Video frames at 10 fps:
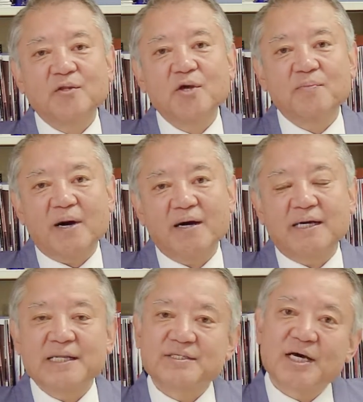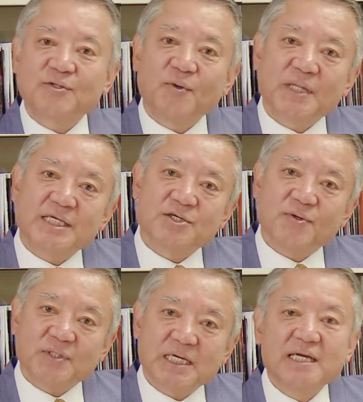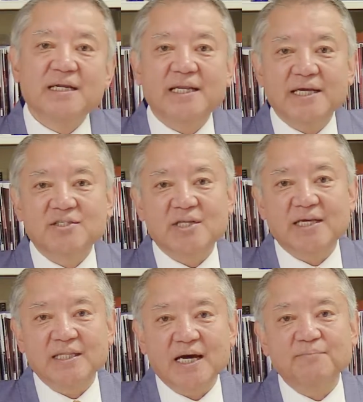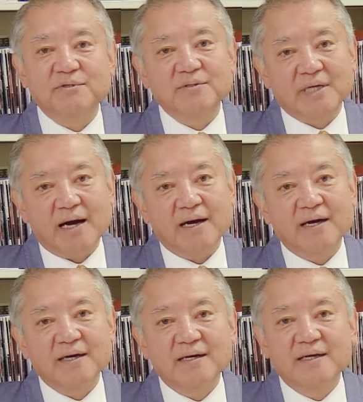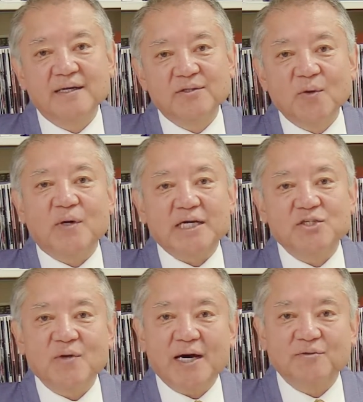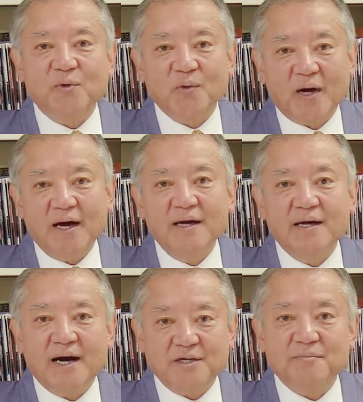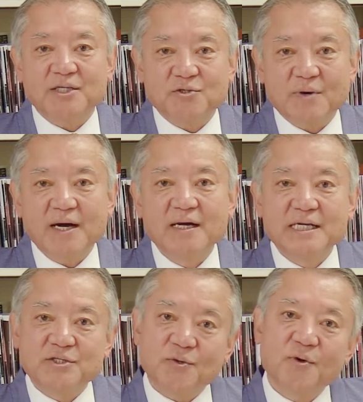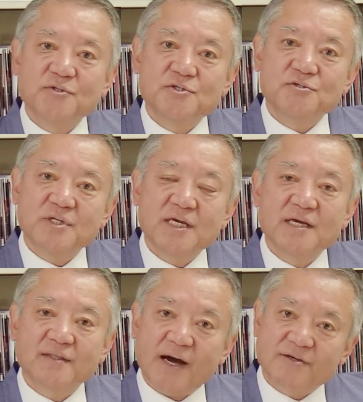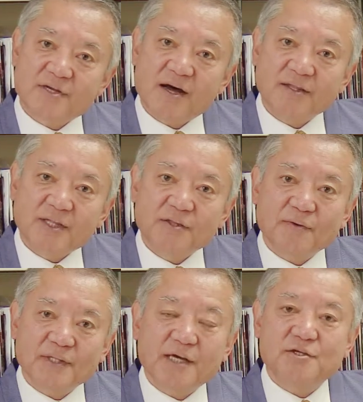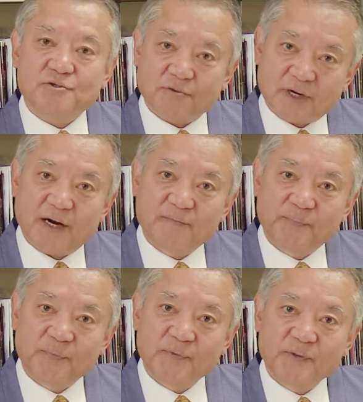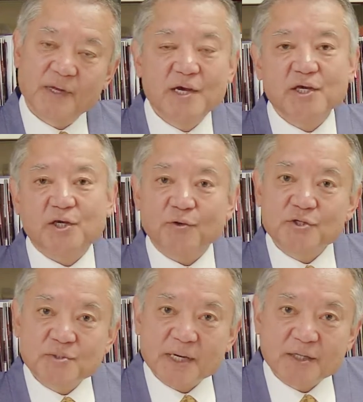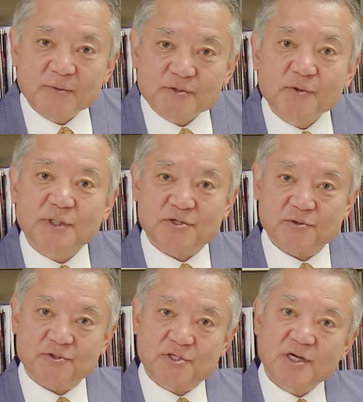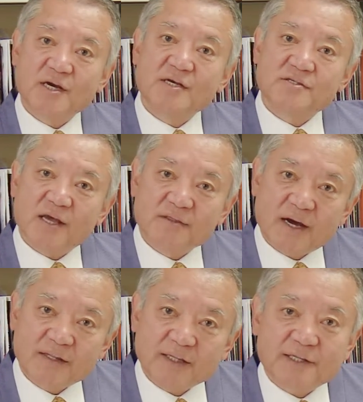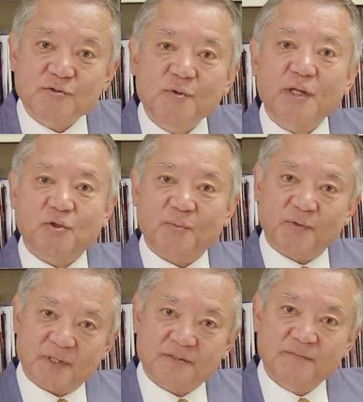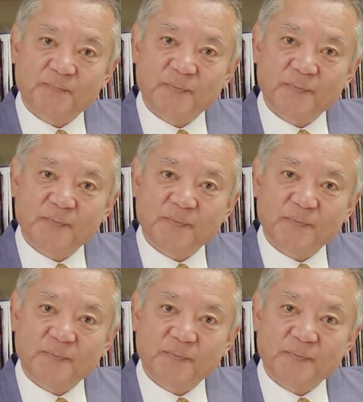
例えば金沢と同じように歴史的な文化の価値のあるものがある町は日本中にたくさんあったんではないでしょうか広島でもそうでしょうし仙台だってそうだと思うんです